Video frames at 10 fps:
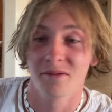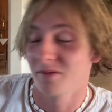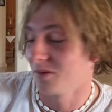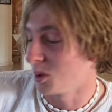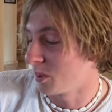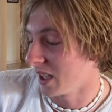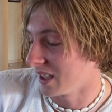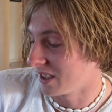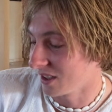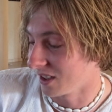Wobei
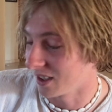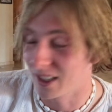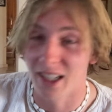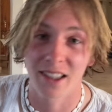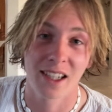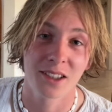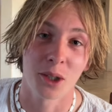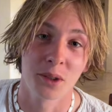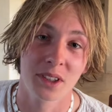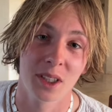ich ja kein Geld
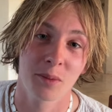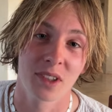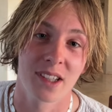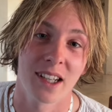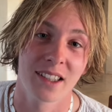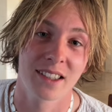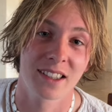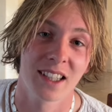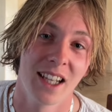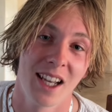ausgebe, das
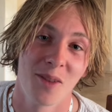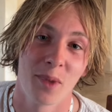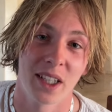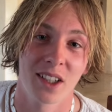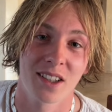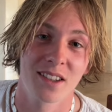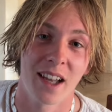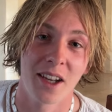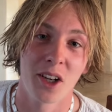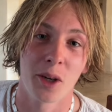heißt, meine ganzen
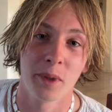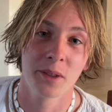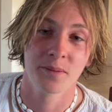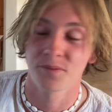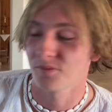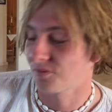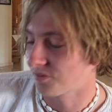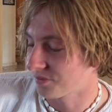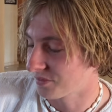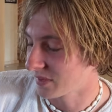Einnahmen
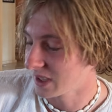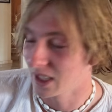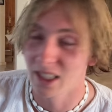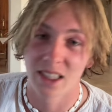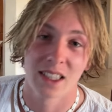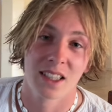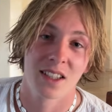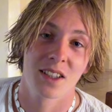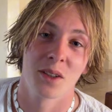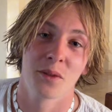
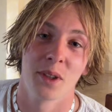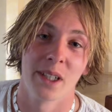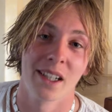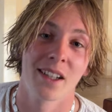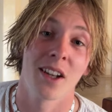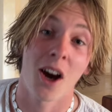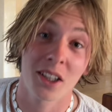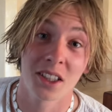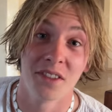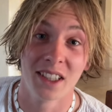sind für nach
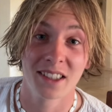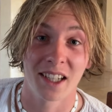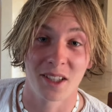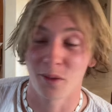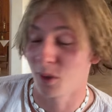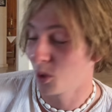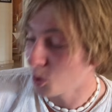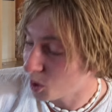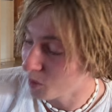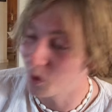der Weltreise, für
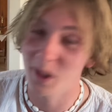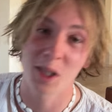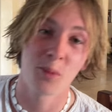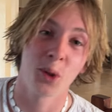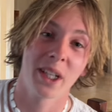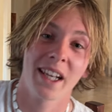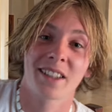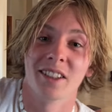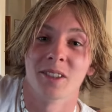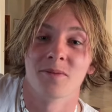zukünftige Projekte,